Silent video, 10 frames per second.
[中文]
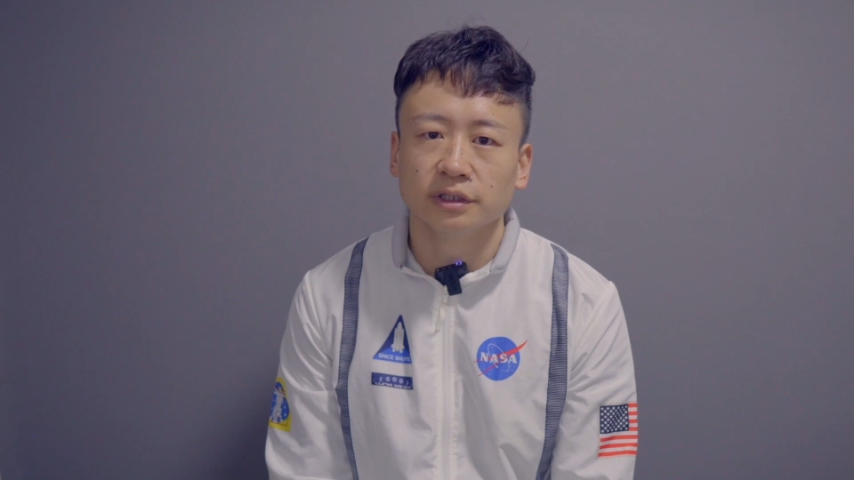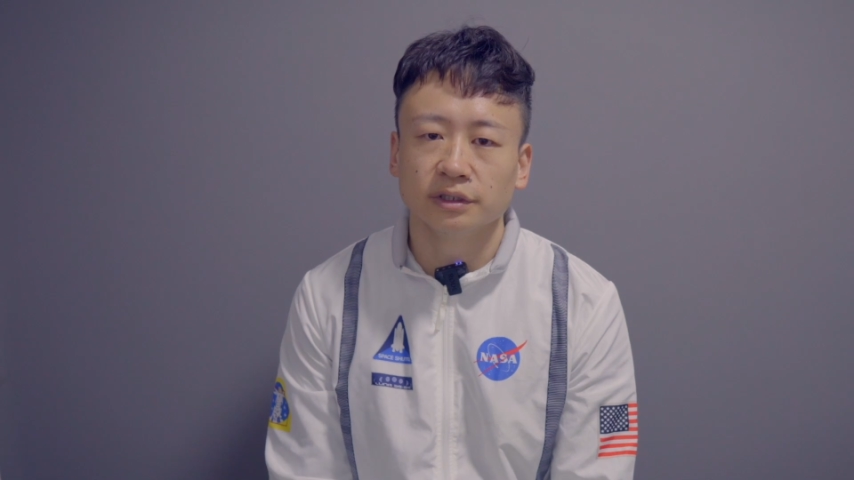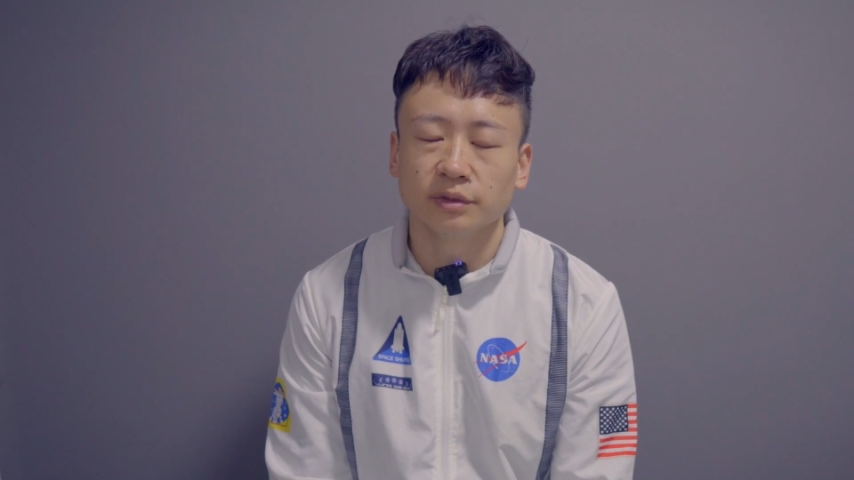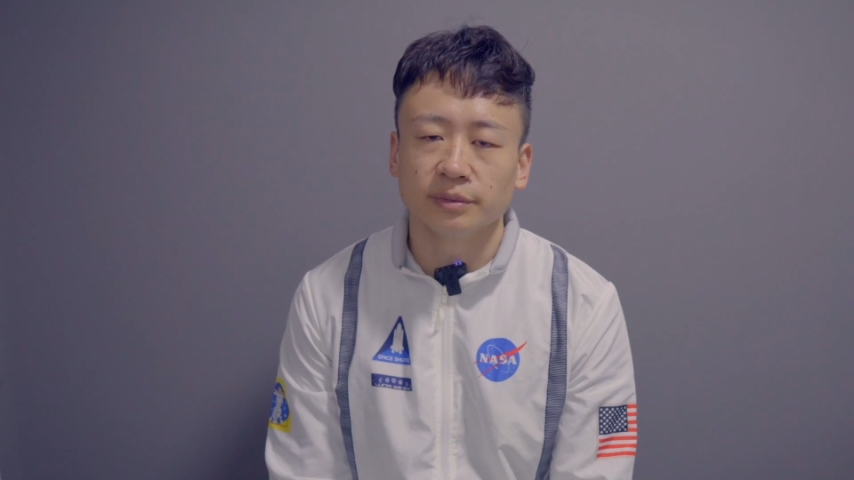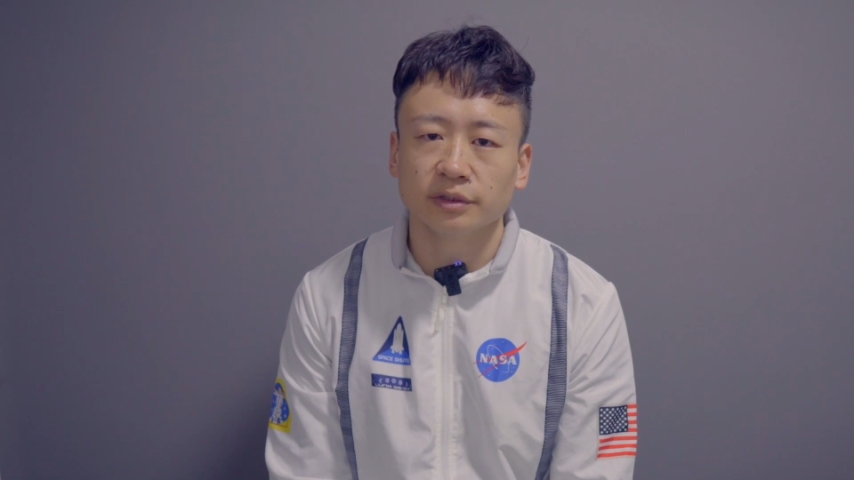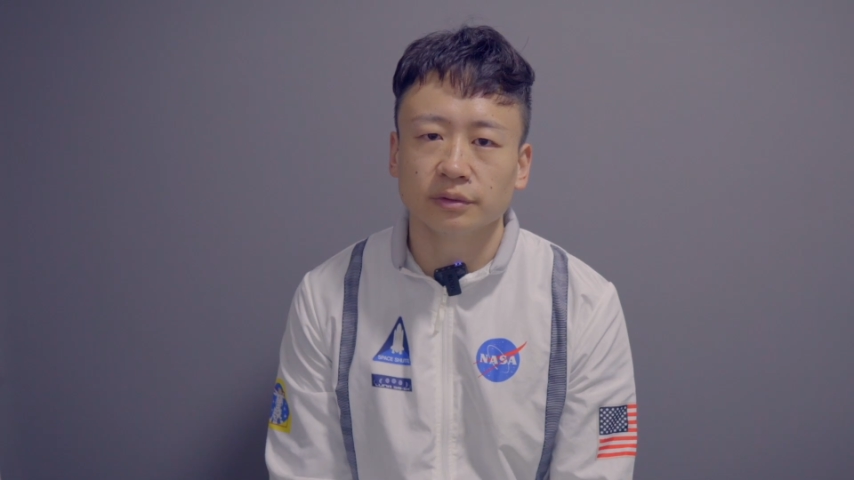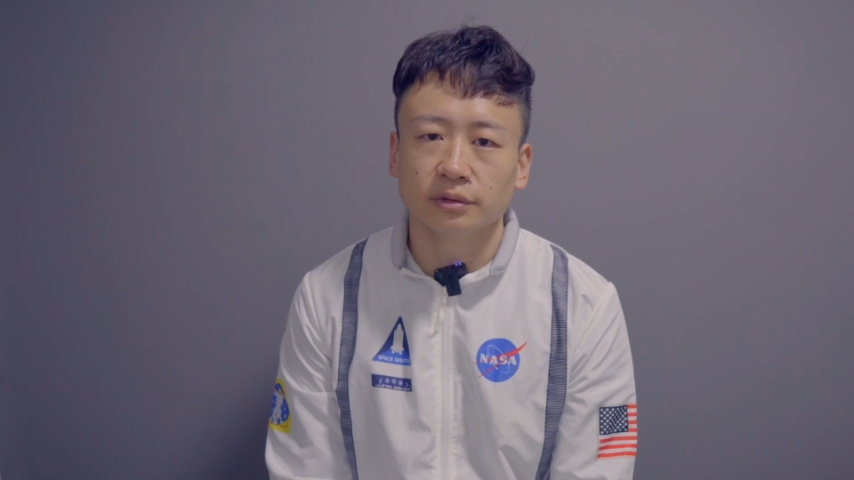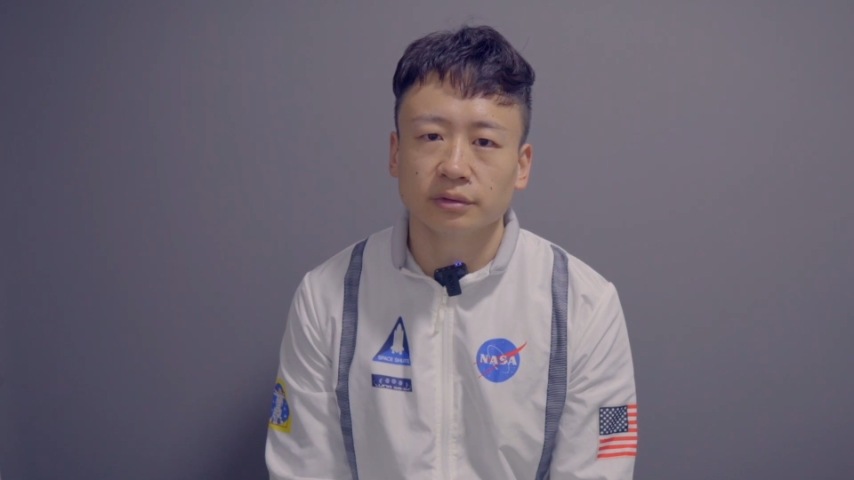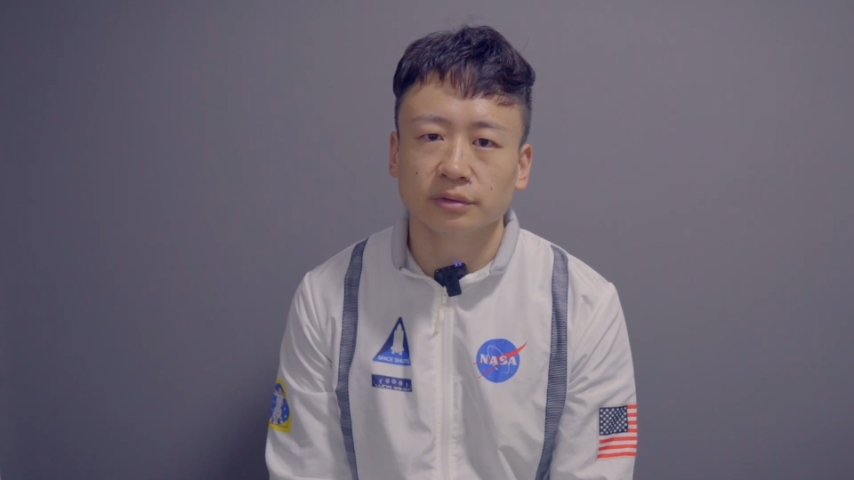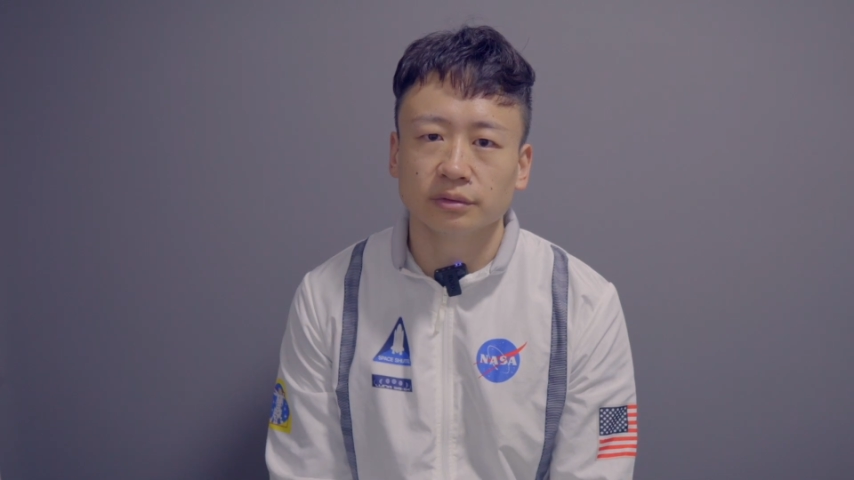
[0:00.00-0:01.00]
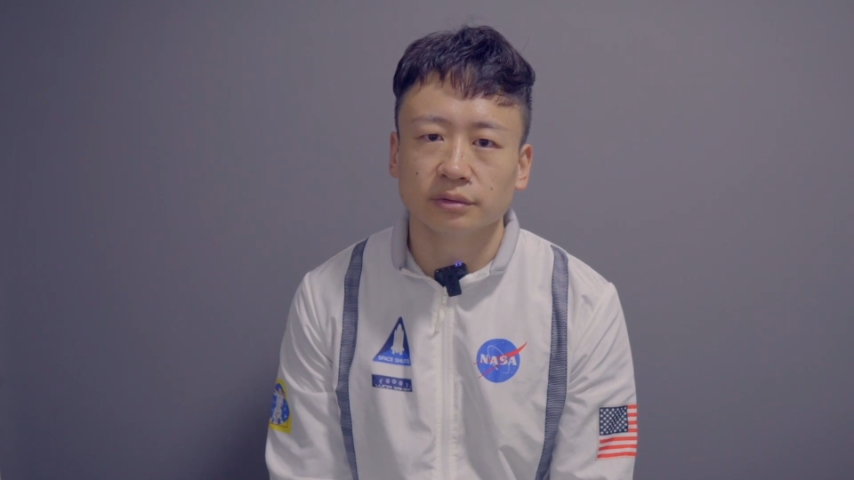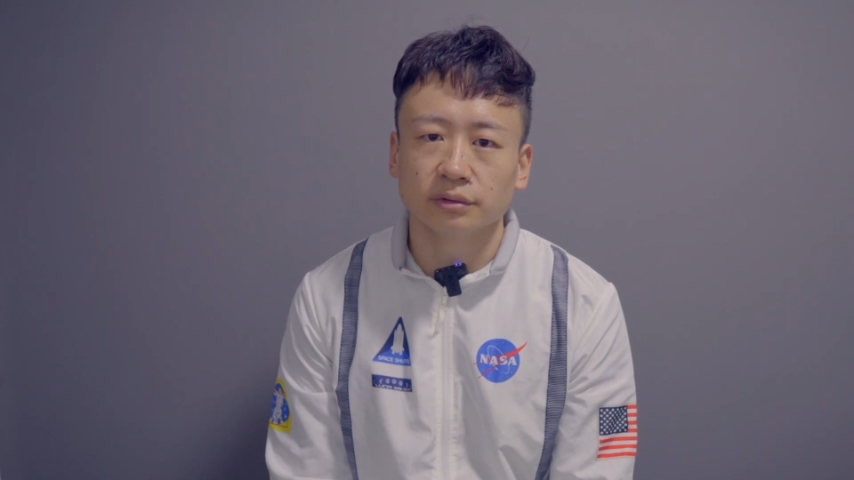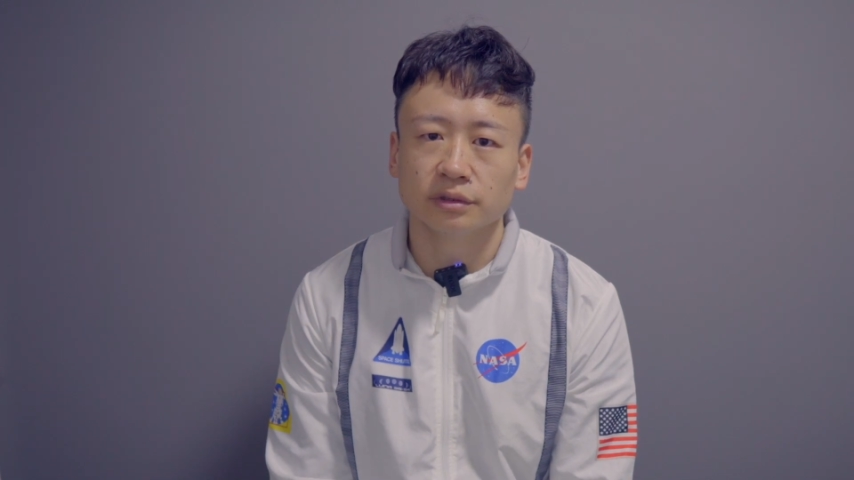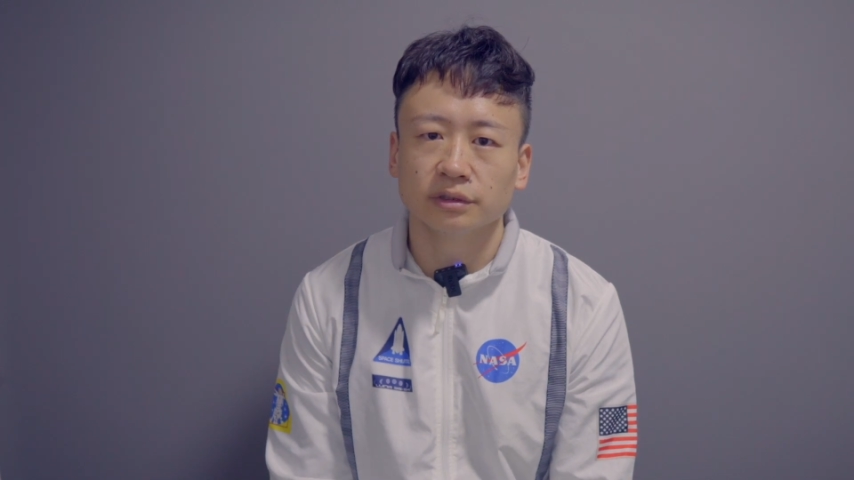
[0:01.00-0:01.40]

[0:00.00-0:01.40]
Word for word: 因为苹果用户